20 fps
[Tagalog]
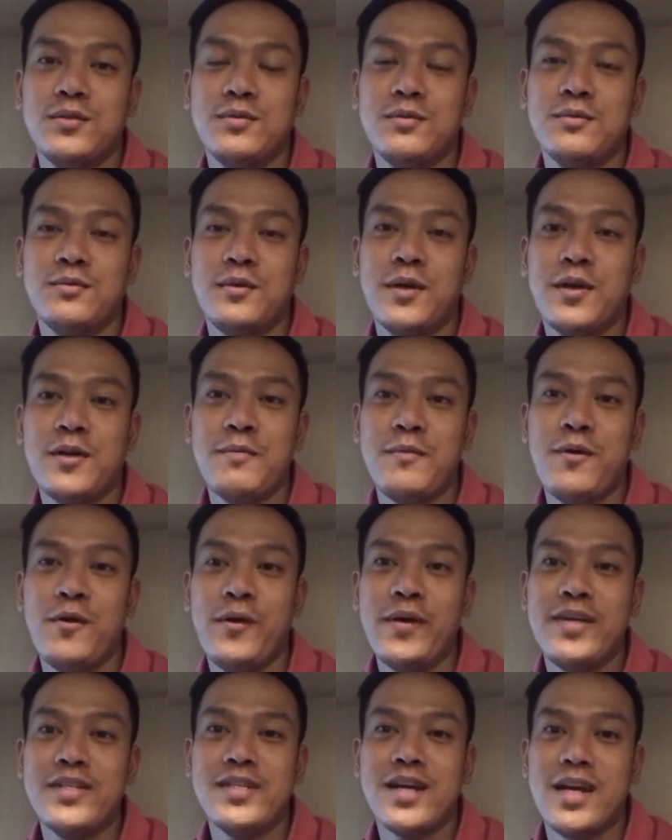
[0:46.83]
wag niyo po
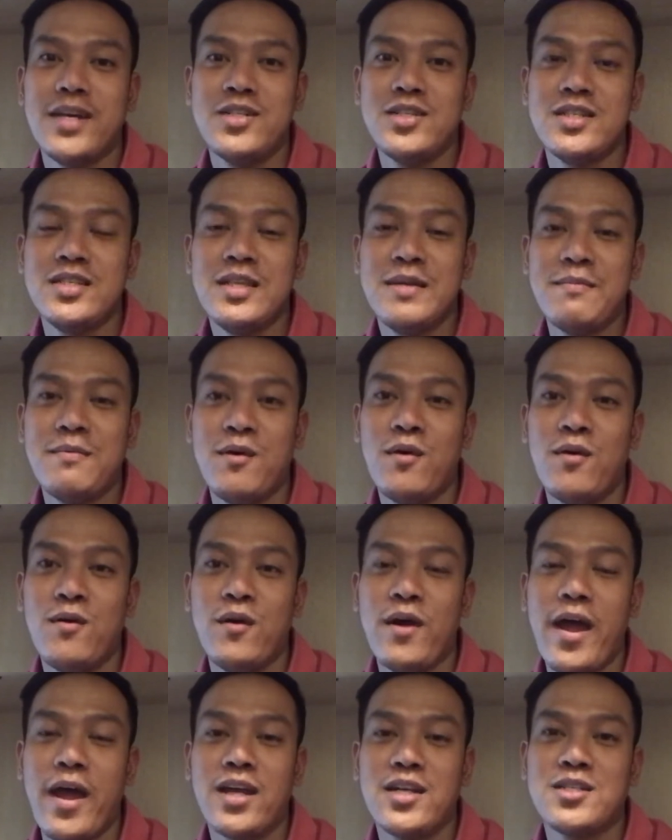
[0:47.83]
akong i-judge, hindi po ako
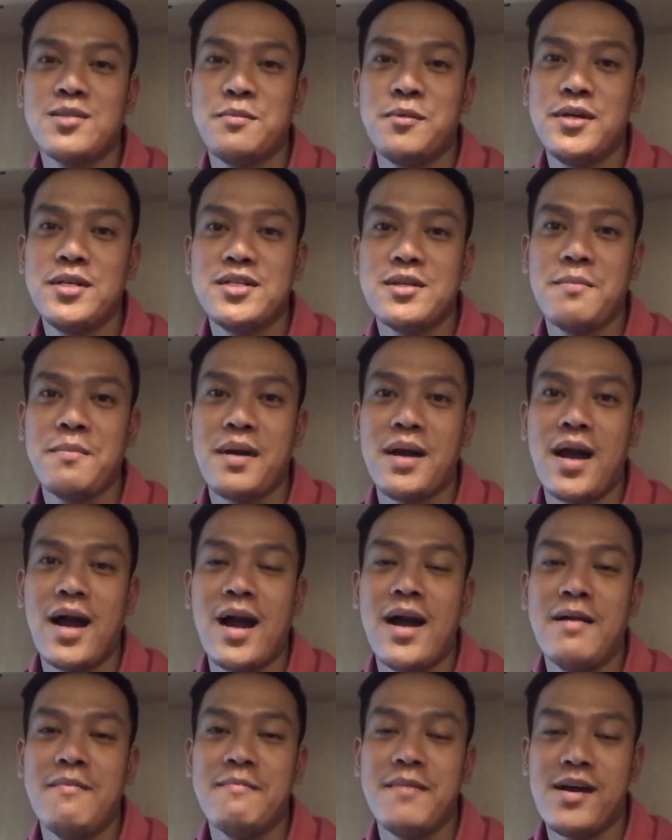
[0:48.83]
expert sa
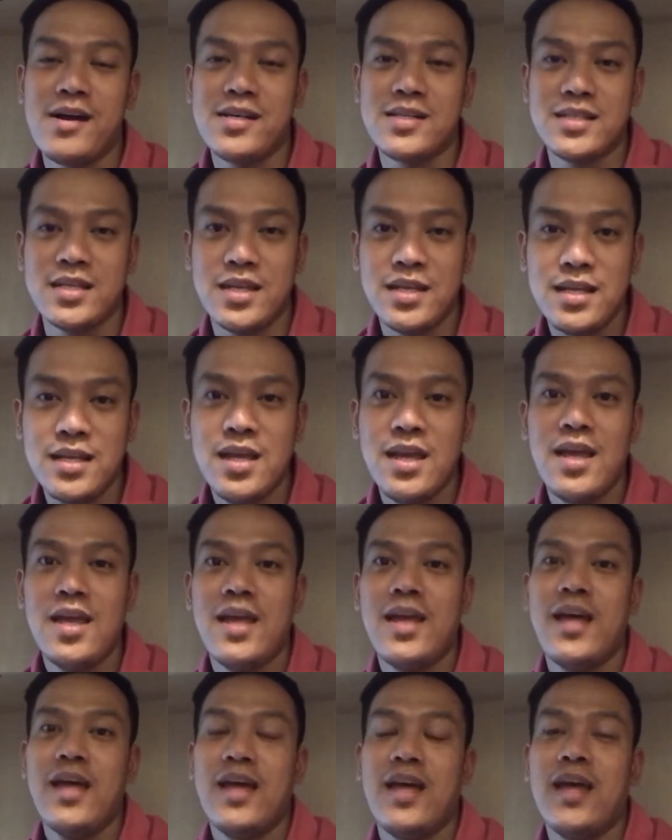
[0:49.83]
pag-unboxing.
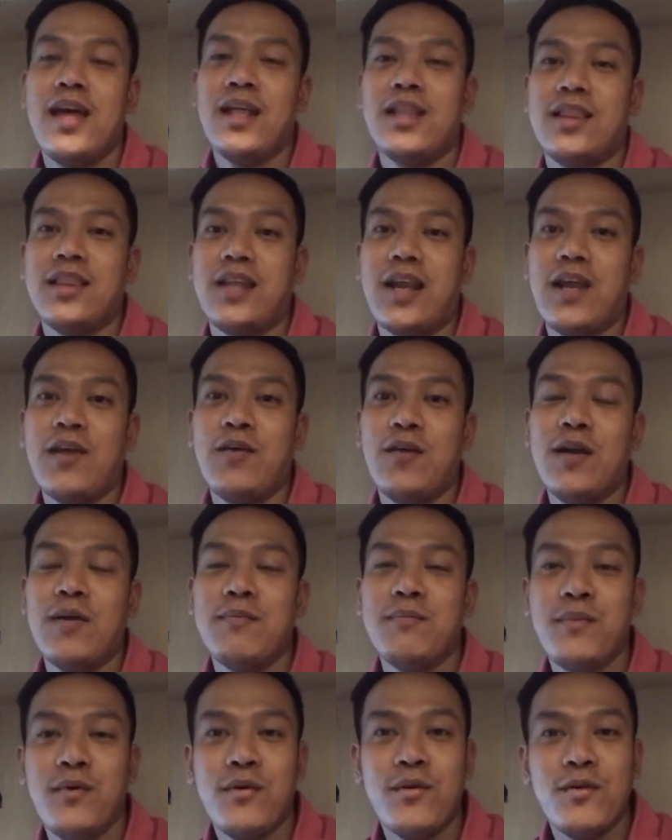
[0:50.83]
Try ko
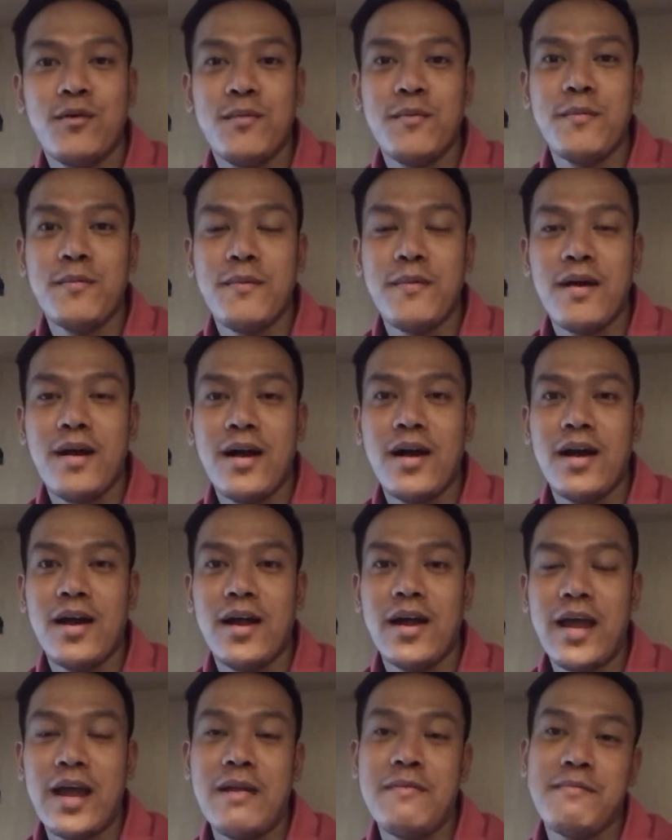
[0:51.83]
lang pong uh,
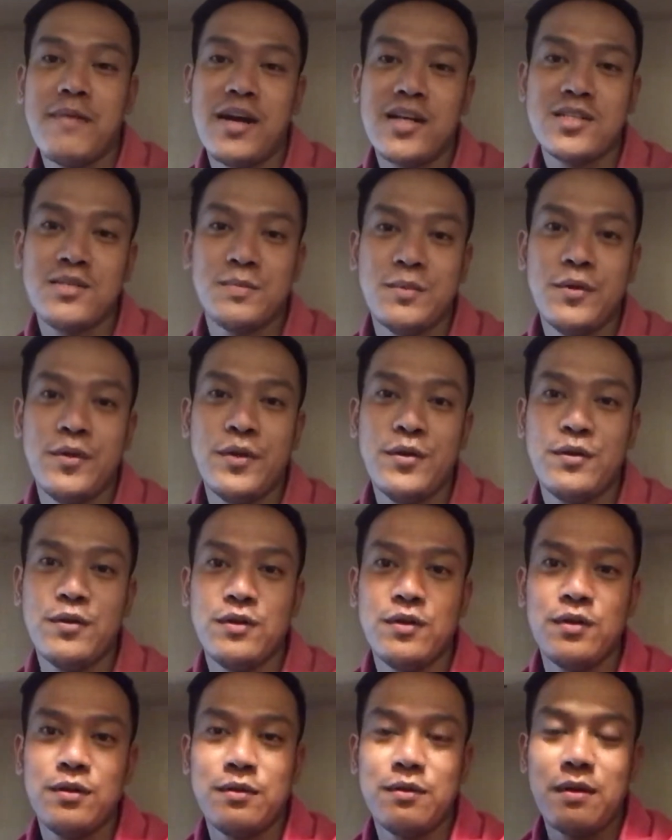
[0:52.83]
i-unbox po
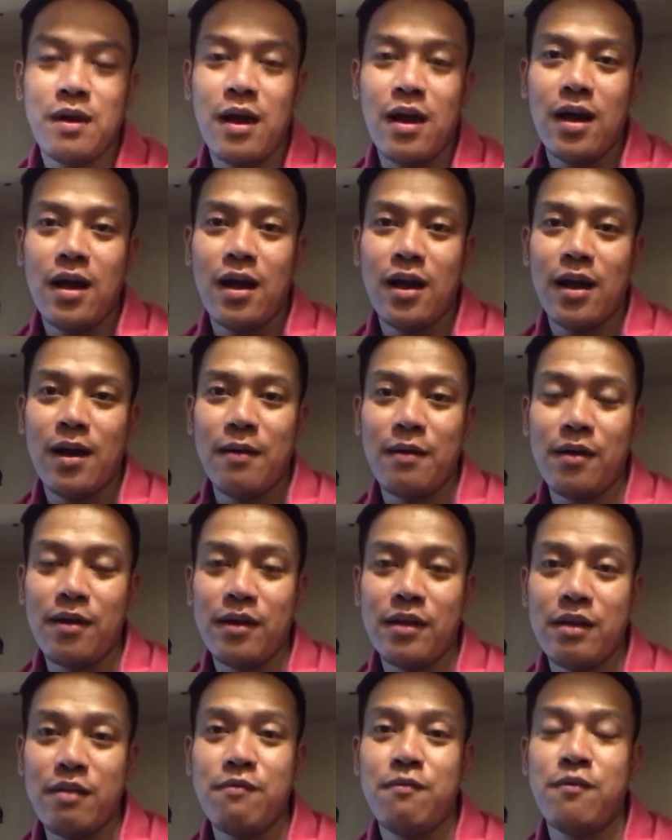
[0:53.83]
yung uh,
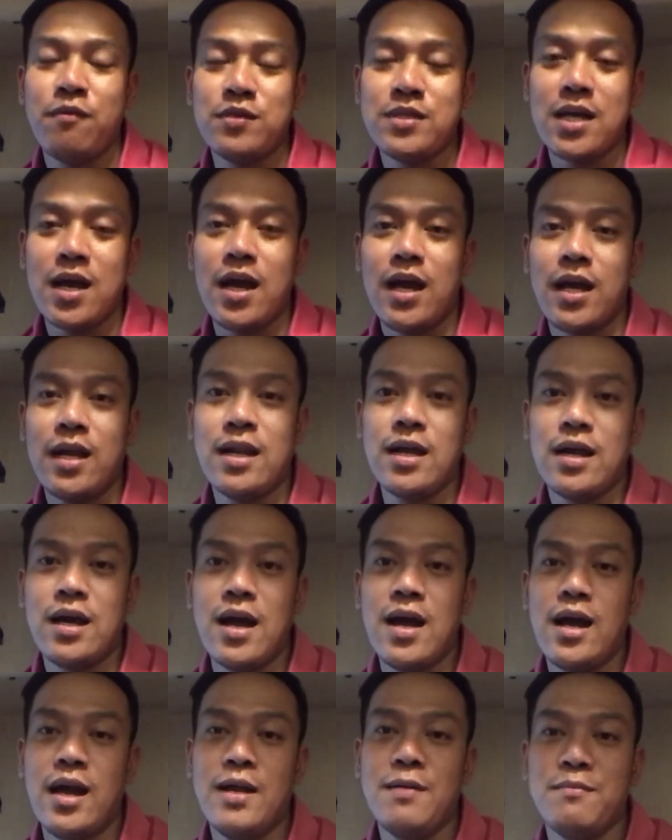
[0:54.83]
gift po sa akin ng
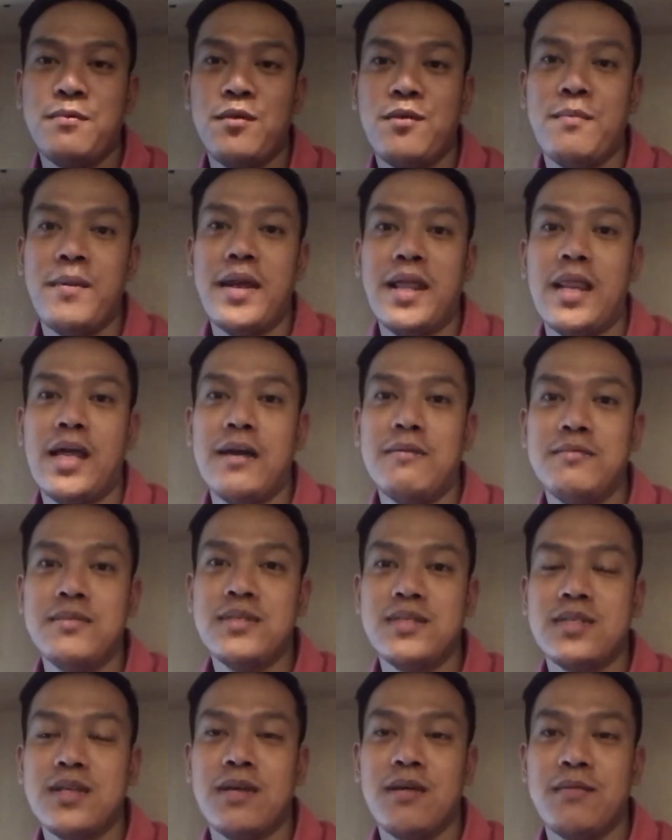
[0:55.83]
akin pong my
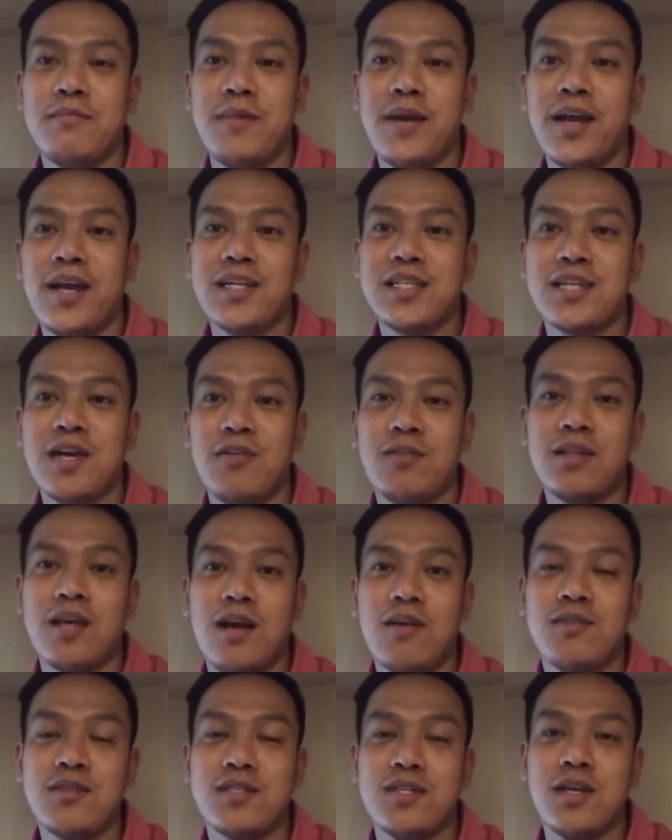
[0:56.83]
loves. Mega shout
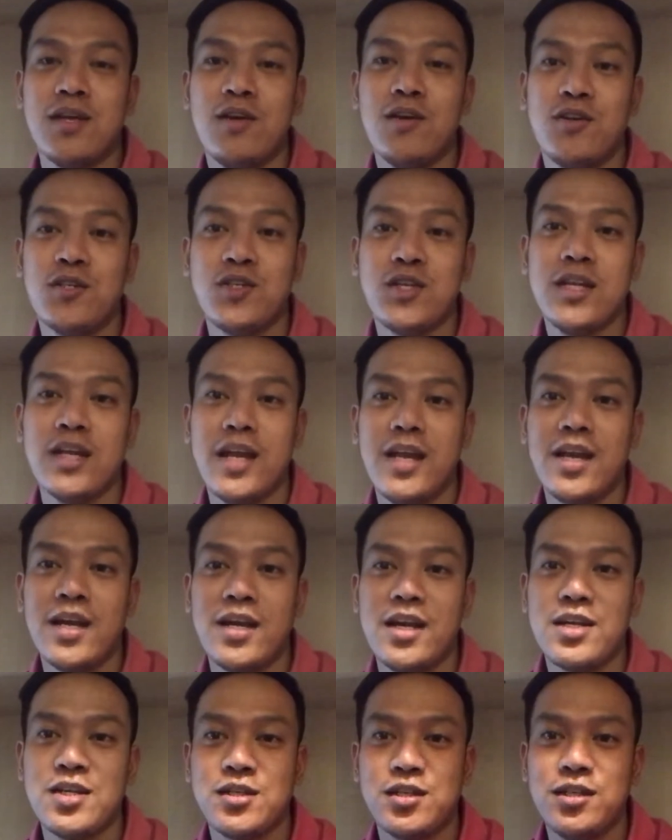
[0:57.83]
out sa Yoshina
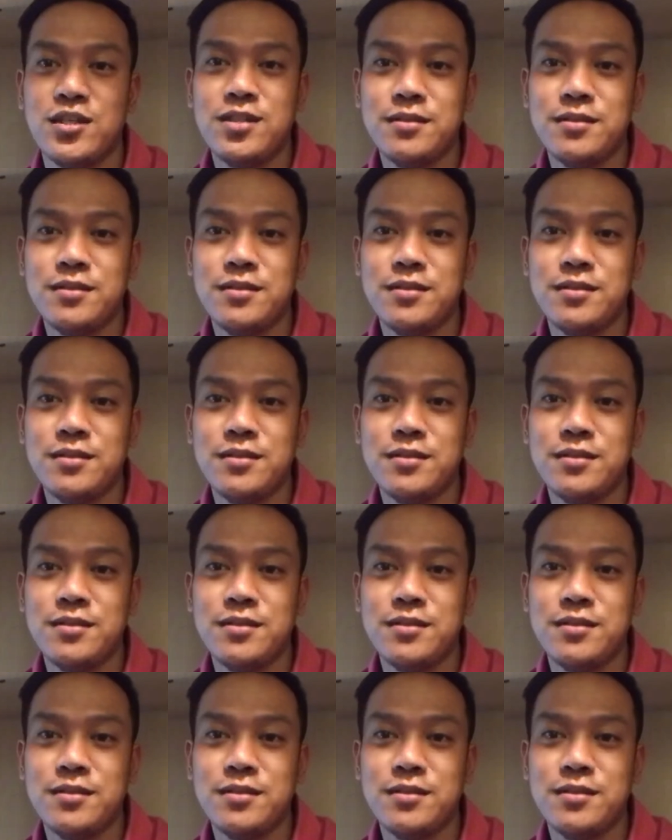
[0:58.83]
Incarnation